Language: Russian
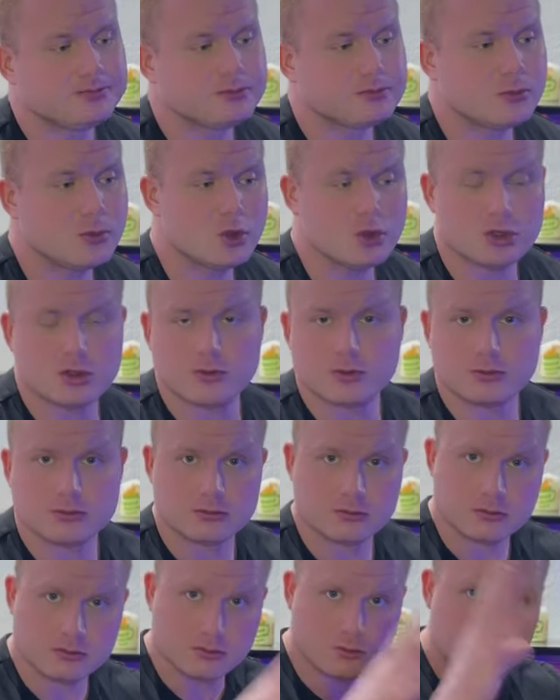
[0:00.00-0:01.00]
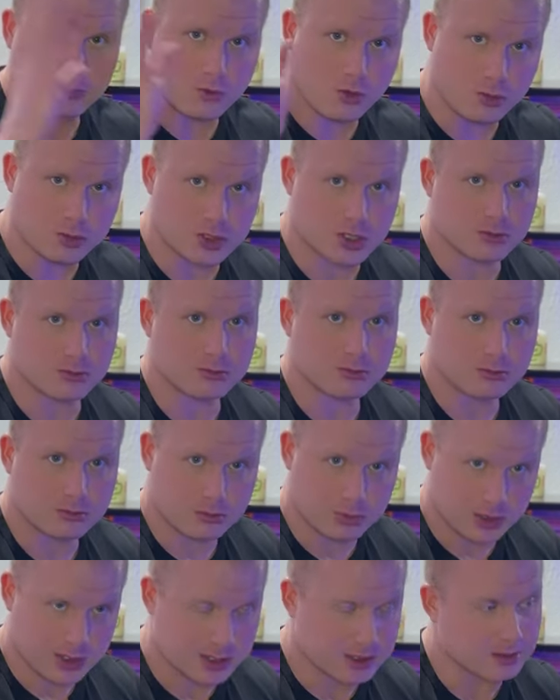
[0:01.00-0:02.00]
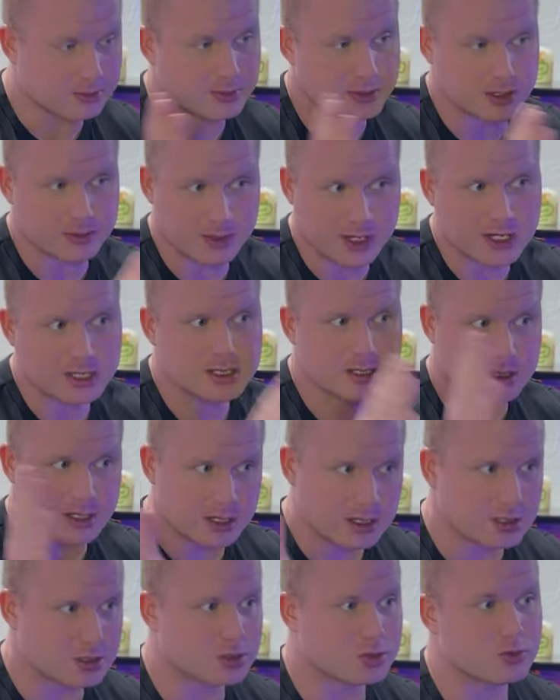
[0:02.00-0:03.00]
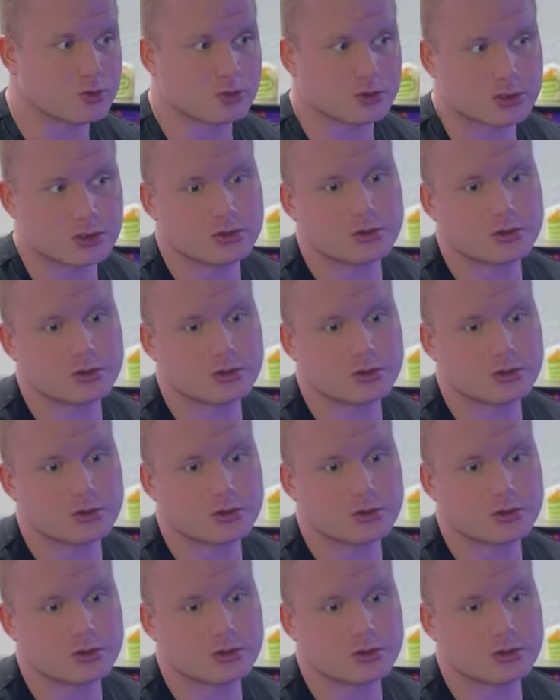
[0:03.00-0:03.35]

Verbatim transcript: ну это в общем плане, понимаете, да, ресурс.